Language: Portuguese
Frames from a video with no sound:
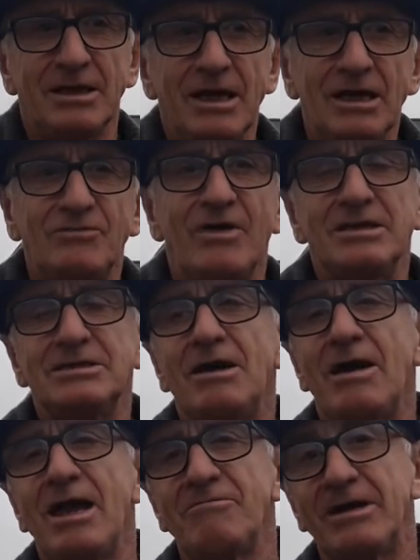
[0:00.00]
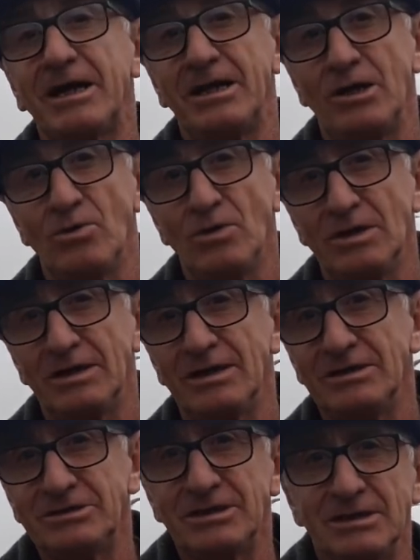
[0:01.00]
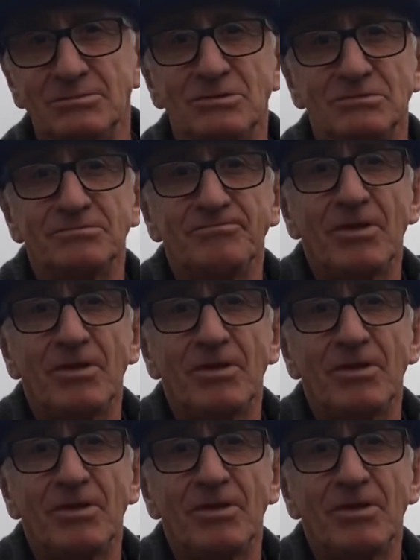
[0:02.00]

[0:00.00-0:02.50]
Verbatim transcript: eles fazem a erva crioula que eles chamam.